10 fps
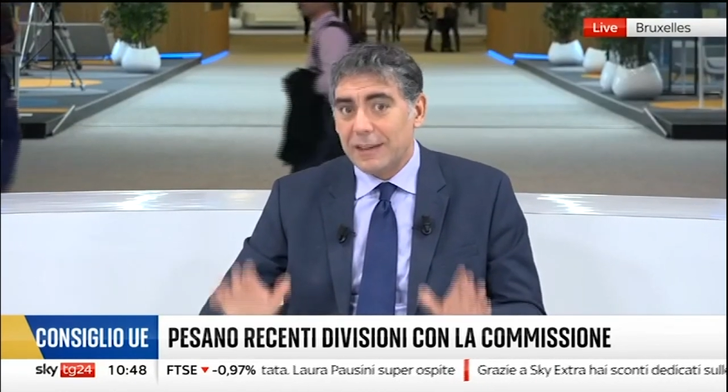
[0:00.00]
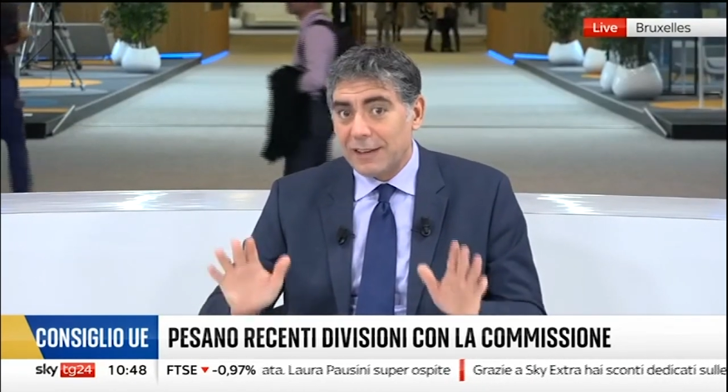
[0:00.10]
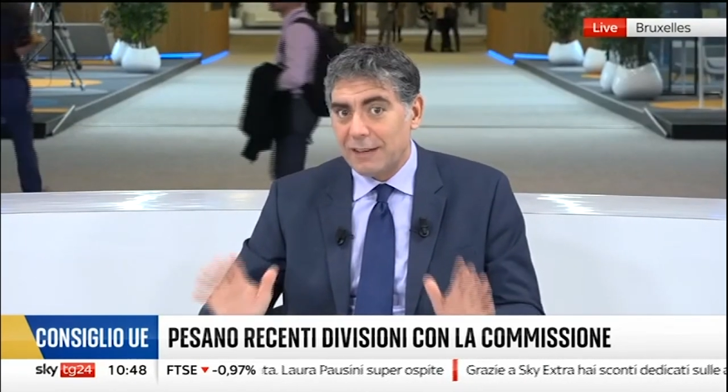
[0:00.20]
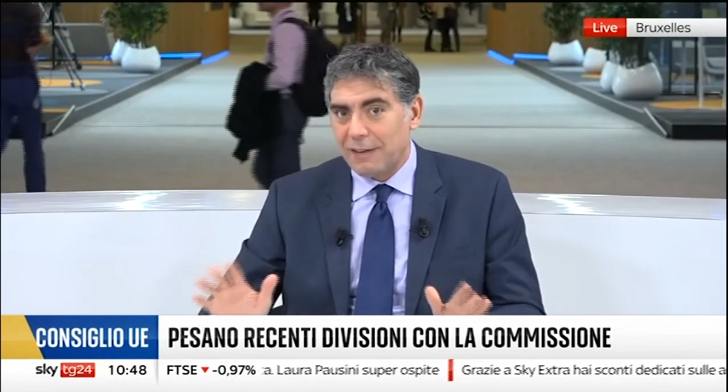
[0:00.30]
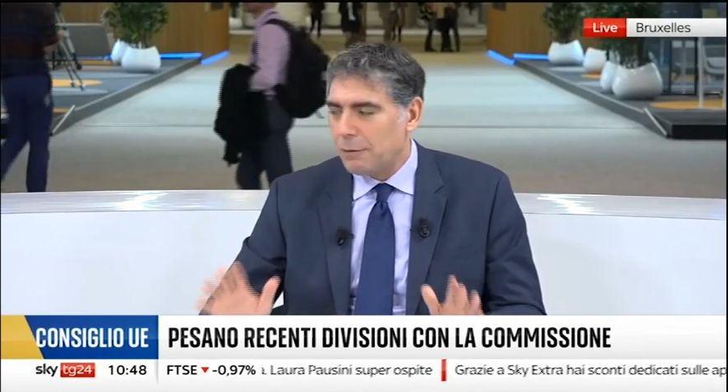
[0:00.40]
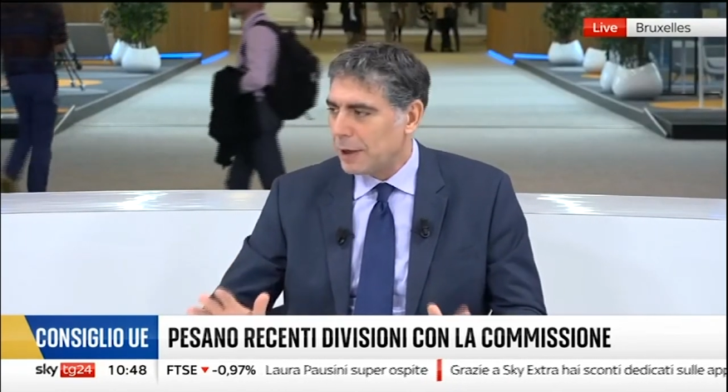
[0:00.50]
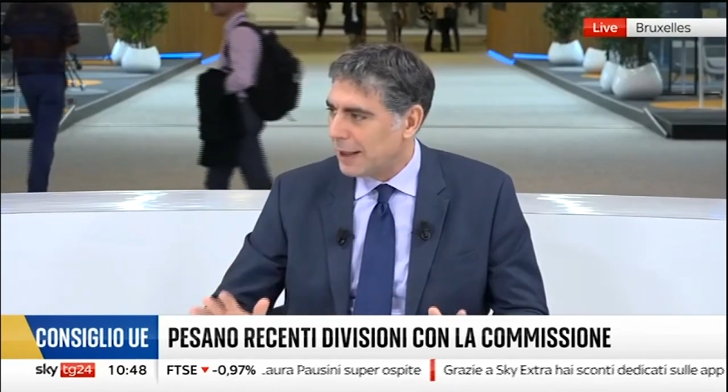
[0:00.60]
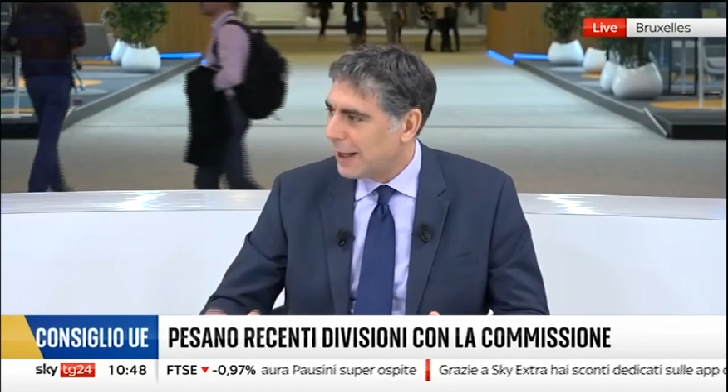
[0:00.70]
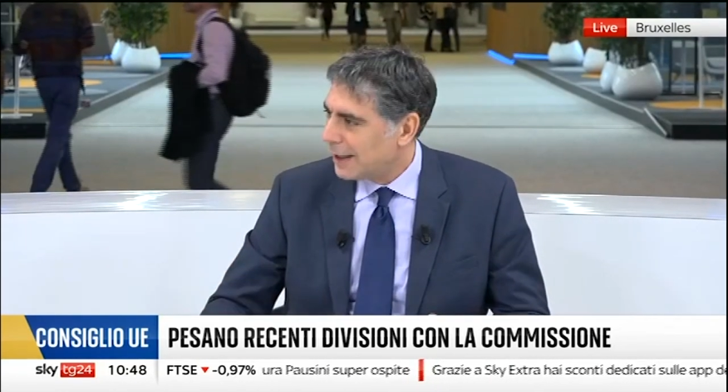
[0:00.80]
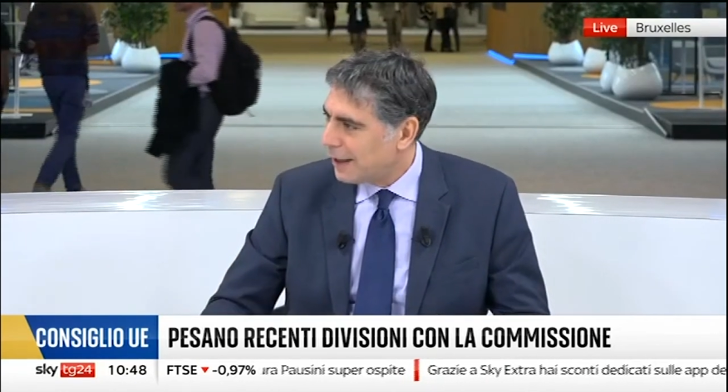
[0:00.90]

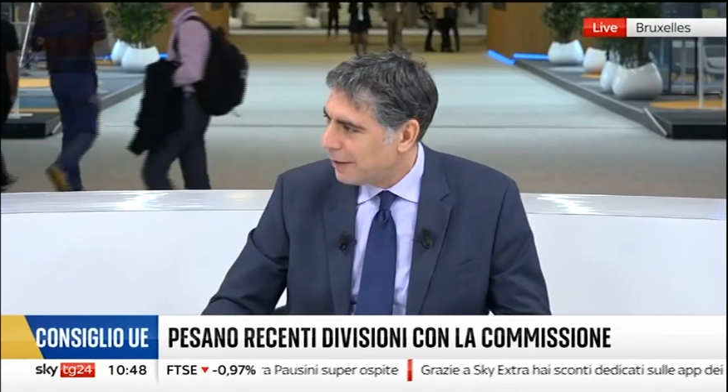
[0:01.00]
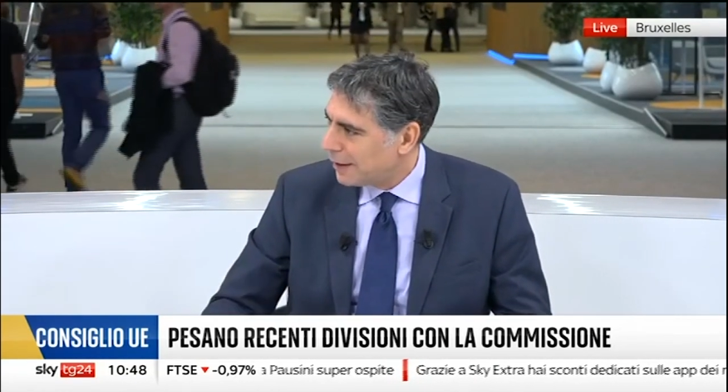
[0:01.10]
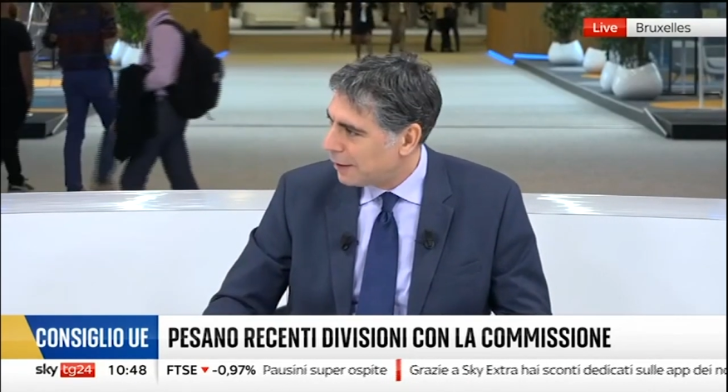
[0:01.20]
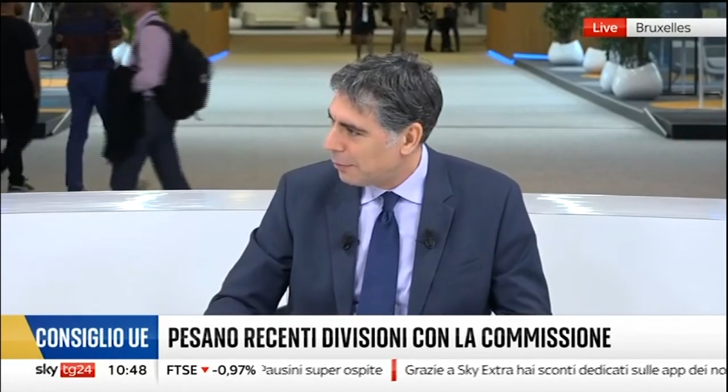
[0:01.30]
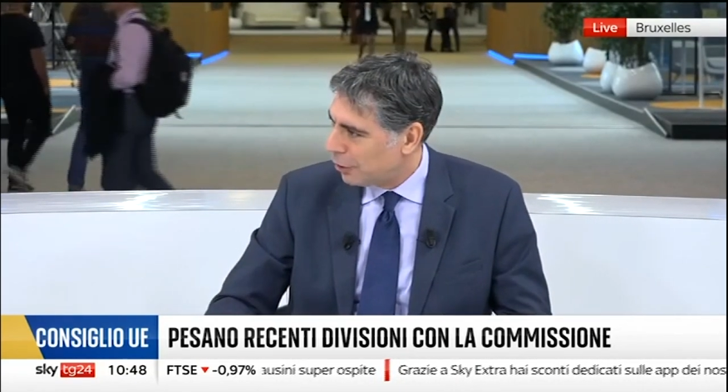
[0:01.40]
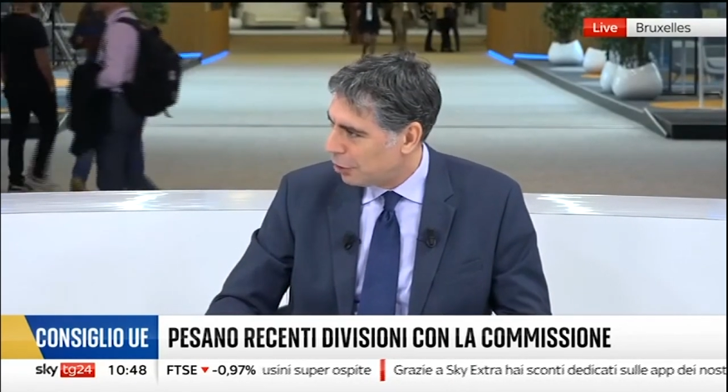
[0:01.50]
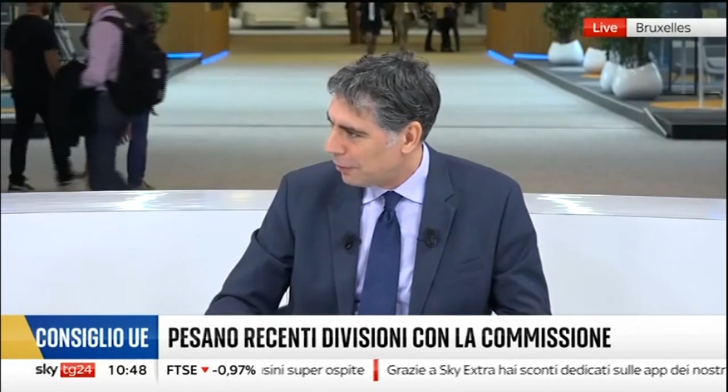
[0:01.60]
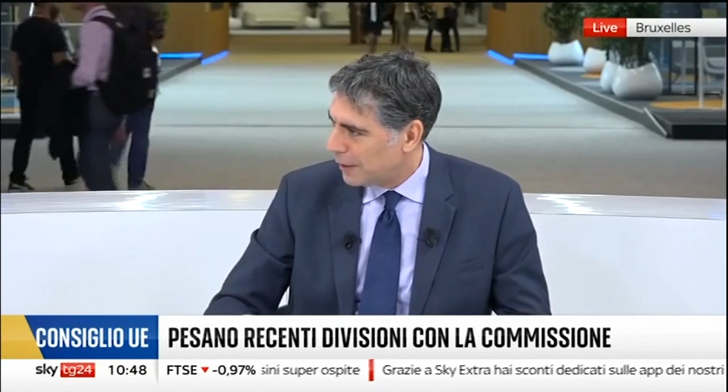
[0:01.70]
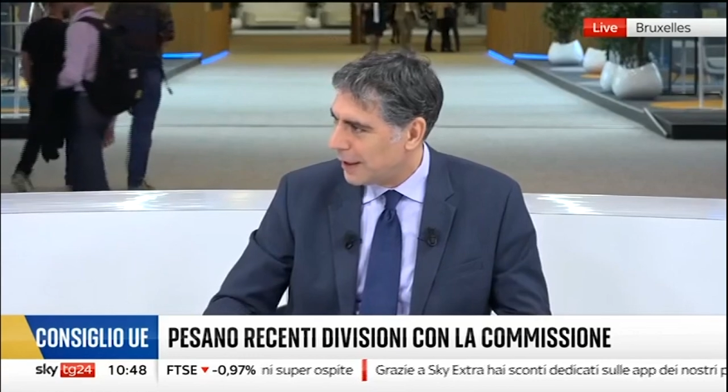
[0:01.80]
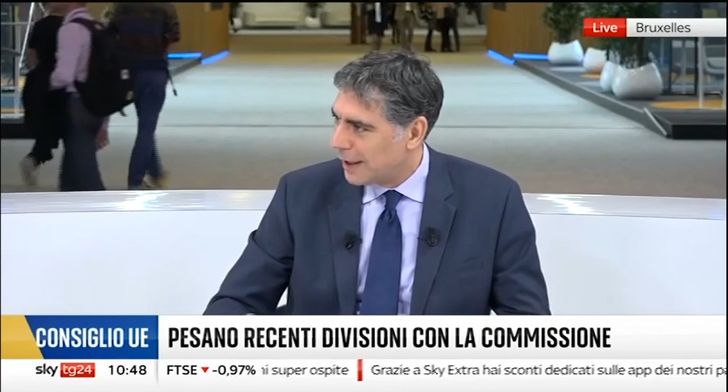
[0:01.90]
salvaguardate le vittime
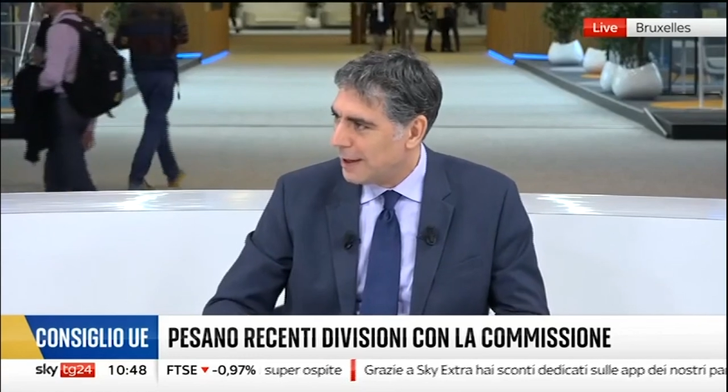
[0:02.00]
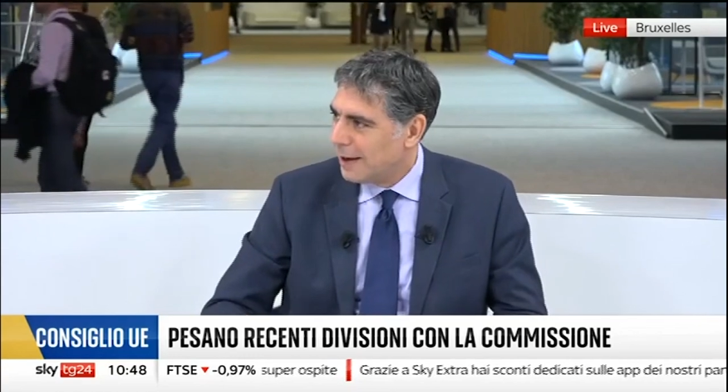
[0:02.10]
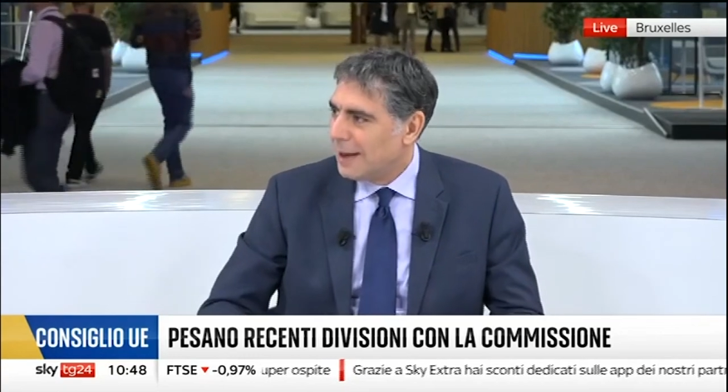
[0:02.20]
civili.